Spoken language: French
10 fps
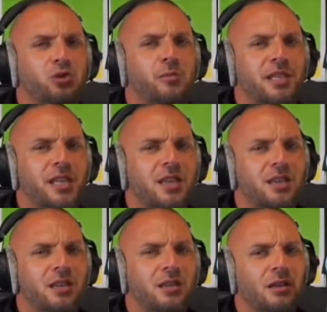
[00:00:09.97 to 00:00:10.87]
où, tu m'as dit
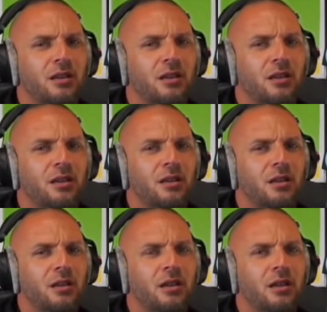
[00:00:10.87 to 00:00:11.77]
Sous le coup d'un pari.
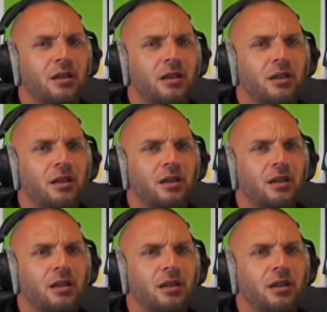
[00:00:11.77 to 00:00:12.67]
Genre, c'était un pari avec ses potes.